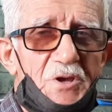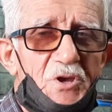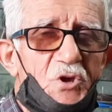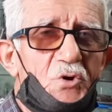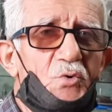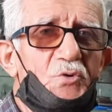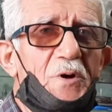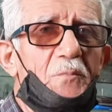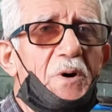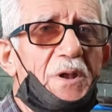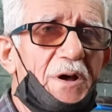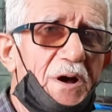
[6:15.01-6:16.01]
E, ondan
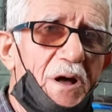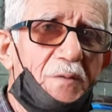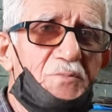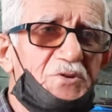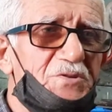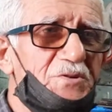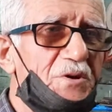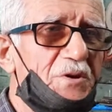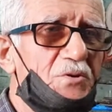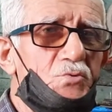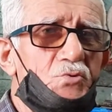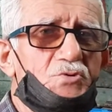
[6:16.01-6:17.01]
bana kalmış.
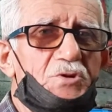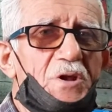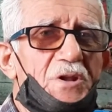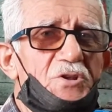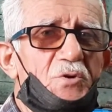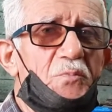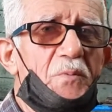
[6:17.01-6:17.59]
100 senedir